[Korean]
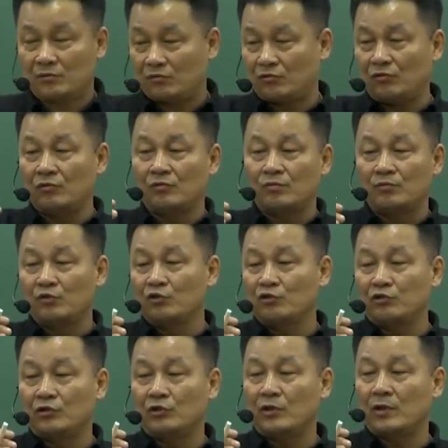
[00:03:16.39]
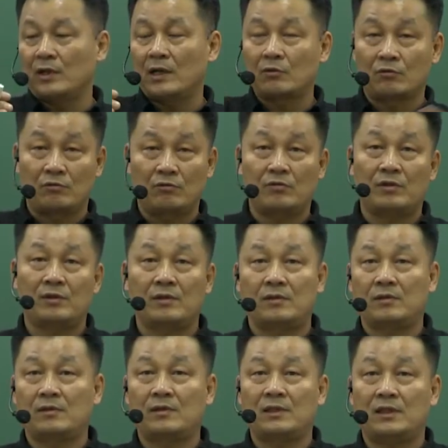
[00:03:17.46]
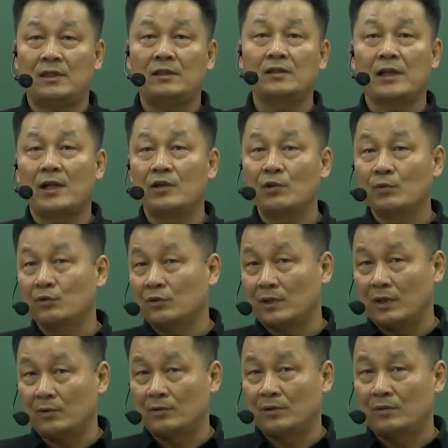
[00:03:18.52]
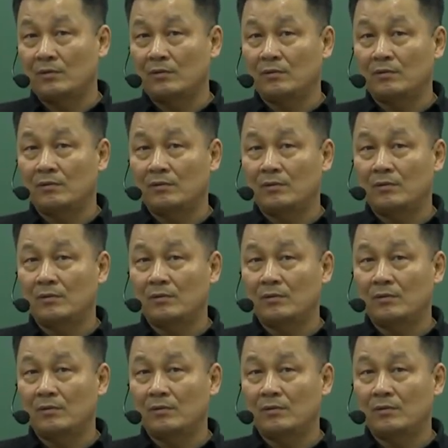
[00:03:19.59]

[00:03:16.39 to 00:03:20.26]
뚝 뭉툭거려 갖고 큰 개념으로 나온다고